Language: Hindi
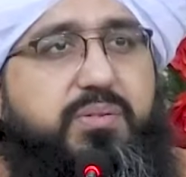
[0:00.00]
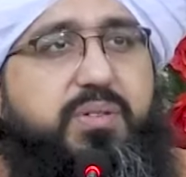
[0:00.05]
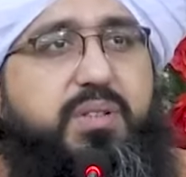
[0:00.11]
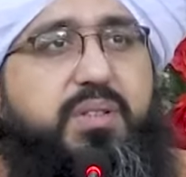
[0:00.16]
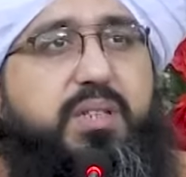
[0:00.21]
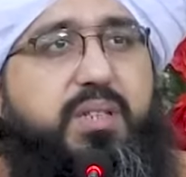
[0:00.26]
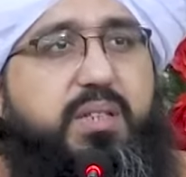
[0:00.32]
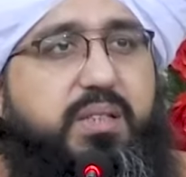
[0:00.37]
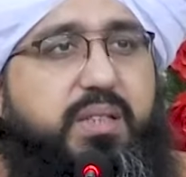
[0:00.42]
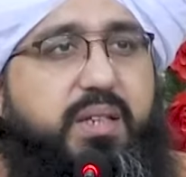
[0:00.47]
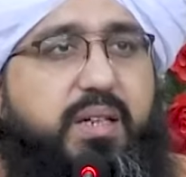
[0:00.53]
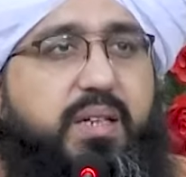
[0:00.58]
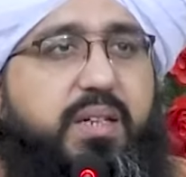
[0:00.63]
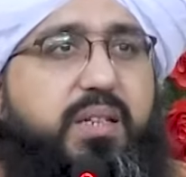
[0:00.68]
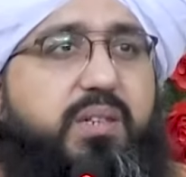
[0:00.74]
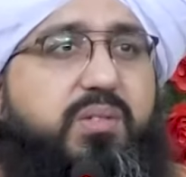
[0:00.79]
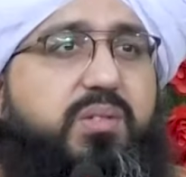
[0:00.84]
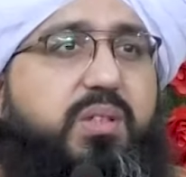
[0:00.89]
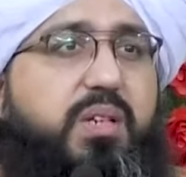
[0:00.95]
फितरत
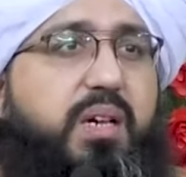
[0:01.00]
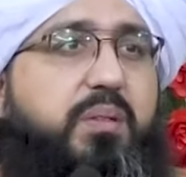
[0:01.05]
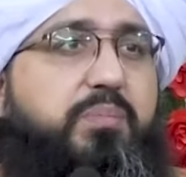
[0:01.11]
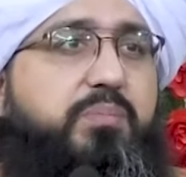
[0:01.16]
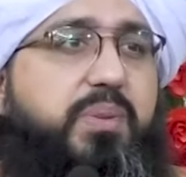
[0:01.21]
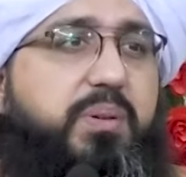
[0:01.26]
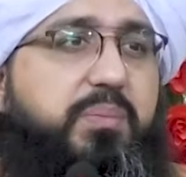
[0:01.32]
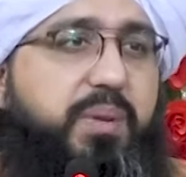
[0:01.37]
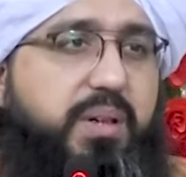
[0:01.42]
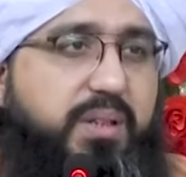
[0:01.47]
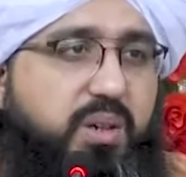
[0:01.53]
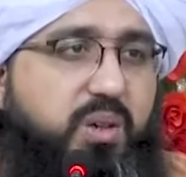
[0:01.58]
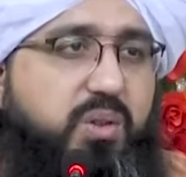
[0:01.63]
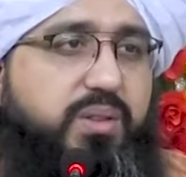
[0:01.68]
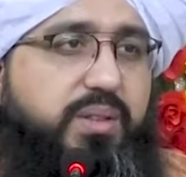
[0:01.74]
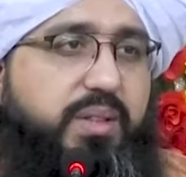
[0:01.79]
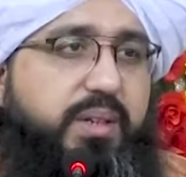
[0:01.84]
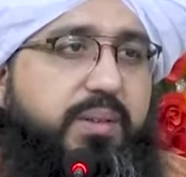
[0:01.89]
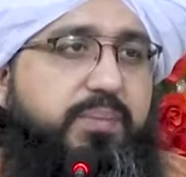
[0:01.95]
इस्लाम पे पैदा
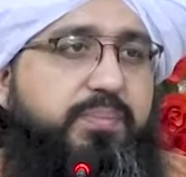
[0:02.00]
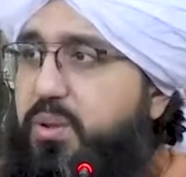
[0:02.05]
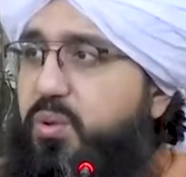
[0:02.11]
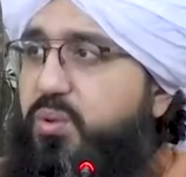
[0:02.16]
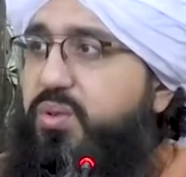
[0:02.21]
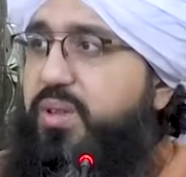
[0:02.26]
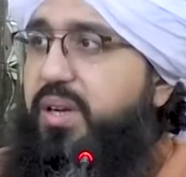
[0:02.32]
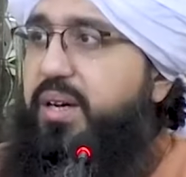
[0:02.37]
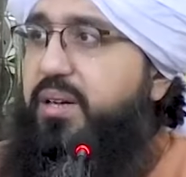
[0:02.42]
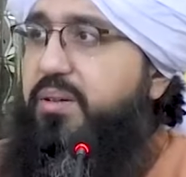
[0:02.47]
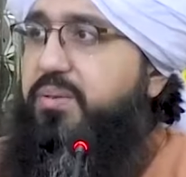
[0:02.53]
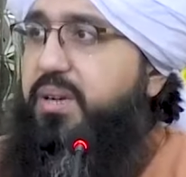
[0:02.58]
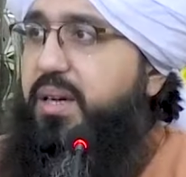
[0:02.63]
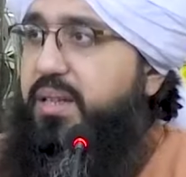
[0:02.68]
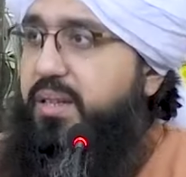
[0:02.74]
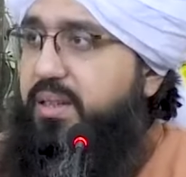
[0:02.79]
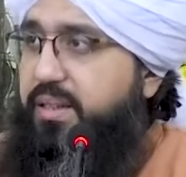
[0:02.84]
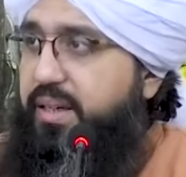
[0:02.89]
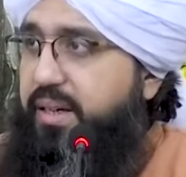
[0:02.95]
होता है फिर उसके
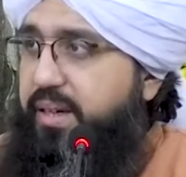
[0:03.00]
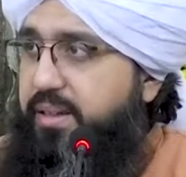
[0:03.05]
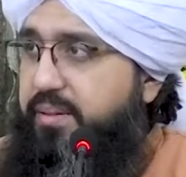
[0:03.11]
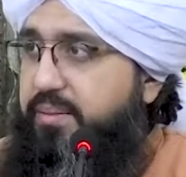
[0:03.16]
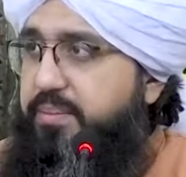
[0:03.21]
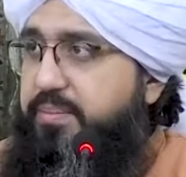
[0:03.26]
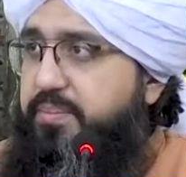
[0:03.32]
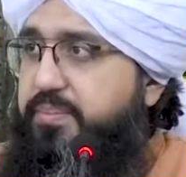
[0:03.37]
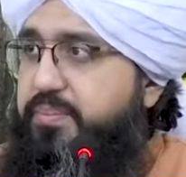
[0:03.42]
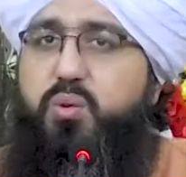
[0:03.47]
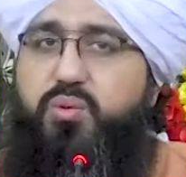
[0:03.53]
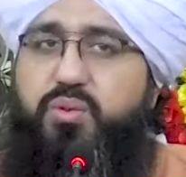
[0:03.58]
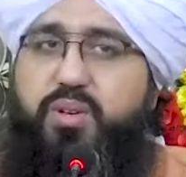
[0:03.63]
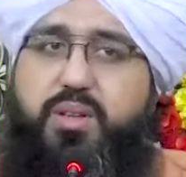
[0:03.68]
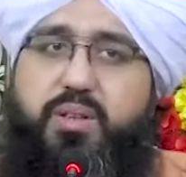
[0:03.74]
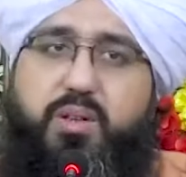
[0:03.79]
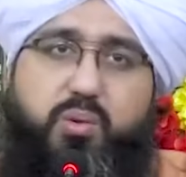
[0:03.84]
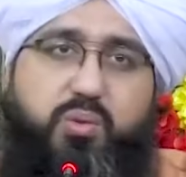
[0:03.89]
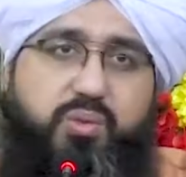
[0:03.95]
वालदेन
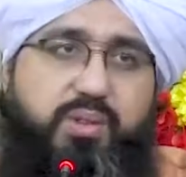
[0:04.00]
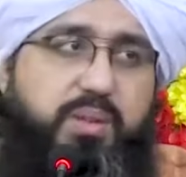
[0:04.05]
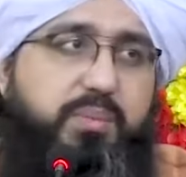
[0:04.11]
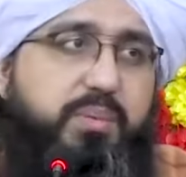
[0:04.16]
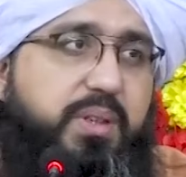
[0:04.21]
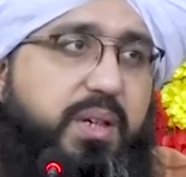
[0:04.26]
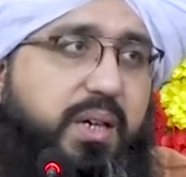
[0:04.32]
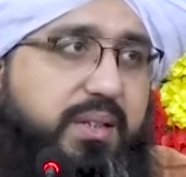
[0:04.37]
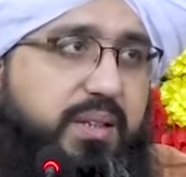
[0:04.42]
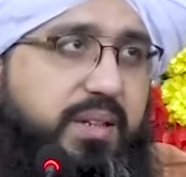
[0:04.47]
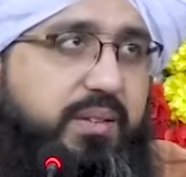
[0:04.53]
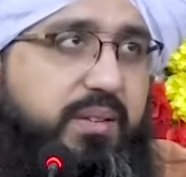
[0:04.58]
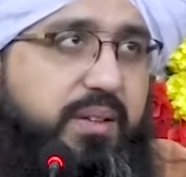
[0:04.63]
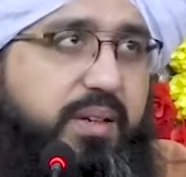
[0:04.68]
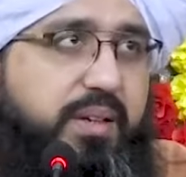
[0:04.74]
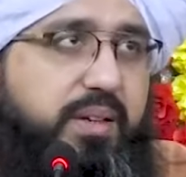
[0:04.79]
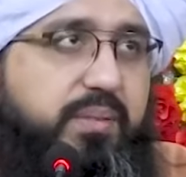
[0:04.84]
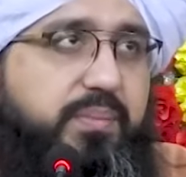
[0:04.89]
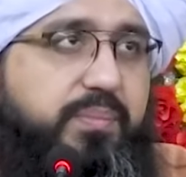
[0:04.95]
उसे यहूदी बना
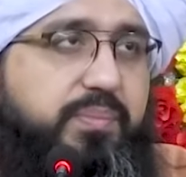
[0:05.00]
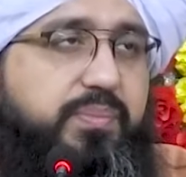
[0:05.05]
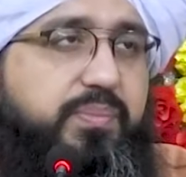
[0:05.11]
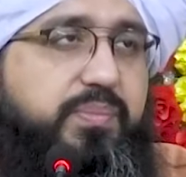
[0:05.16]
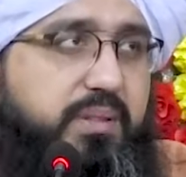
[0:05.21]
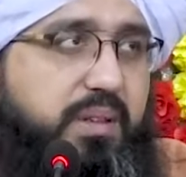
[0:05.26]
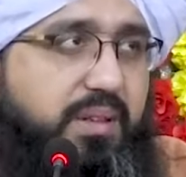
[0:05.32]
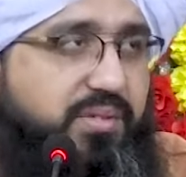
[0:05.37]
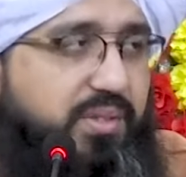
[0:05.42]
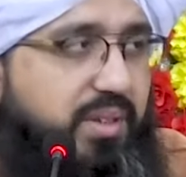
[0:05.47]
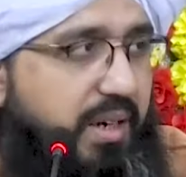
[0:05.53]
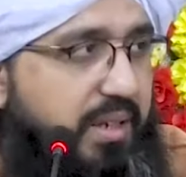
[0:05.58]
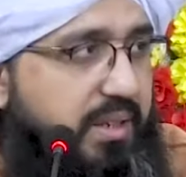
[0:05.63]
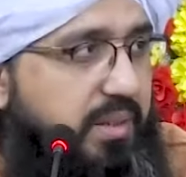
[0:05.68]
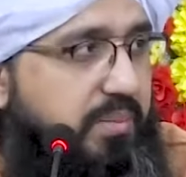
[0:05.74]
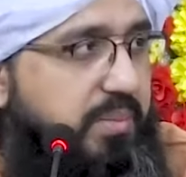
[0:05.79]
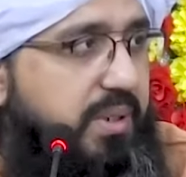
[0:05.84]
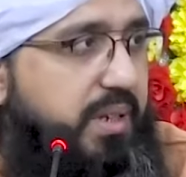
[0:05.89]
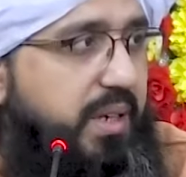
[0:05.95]
देते हैं
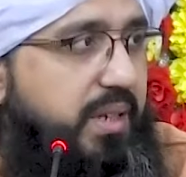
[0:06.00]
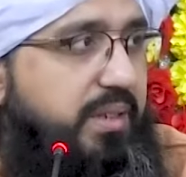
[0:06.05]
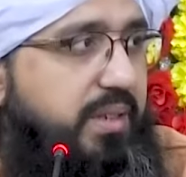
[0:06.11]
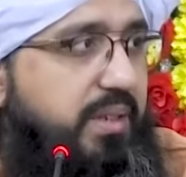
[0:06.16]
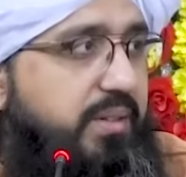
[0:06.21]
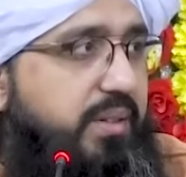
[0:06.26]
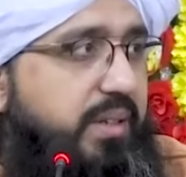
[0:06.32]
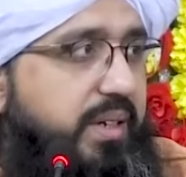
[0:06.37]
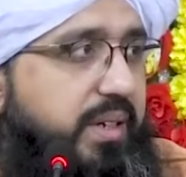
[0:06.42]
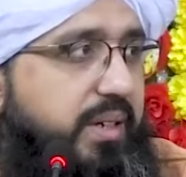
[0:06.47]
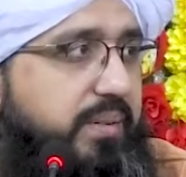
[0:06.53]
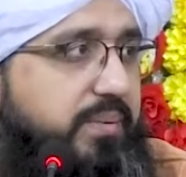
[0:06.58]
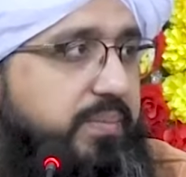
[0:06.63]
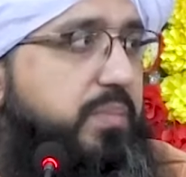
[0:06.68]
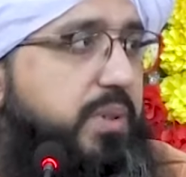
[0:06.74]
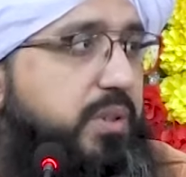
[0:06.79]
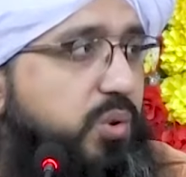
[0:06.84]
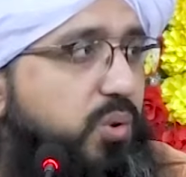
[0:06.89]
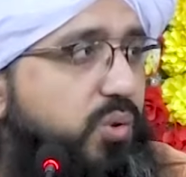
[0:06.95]
नसरानी बना देते
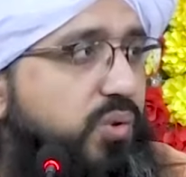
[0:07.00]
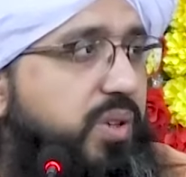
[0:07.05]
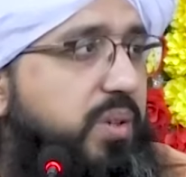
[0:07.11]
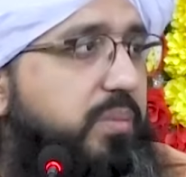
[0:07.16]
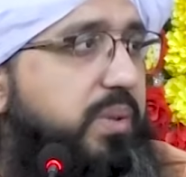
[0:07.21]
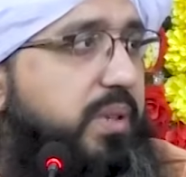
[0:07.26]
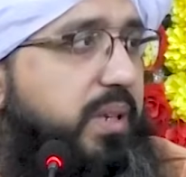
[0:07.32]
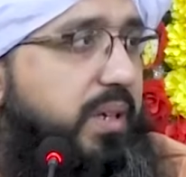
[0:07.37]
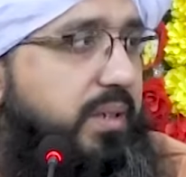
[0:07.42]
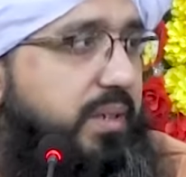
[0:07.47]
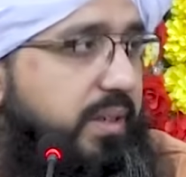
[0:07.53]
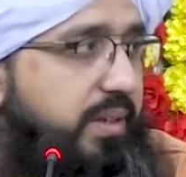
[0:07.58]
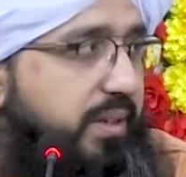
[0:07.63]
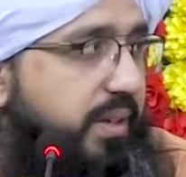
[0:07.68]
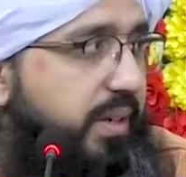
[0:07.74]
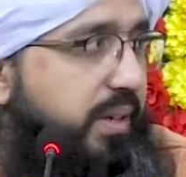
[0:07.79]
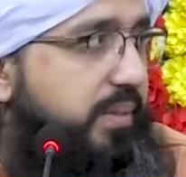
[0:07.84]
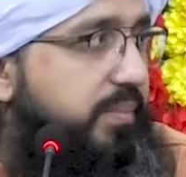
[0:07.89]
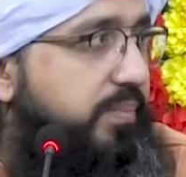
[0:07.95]
हैं मजूसी बना
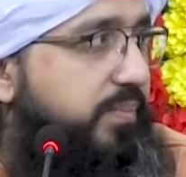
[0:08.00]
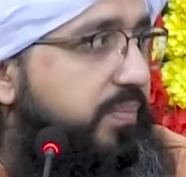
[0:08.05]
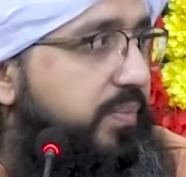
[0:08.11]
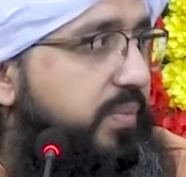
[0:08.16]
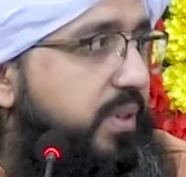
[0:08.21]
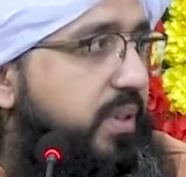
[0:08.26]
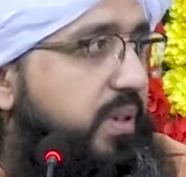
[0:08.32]
देते हैं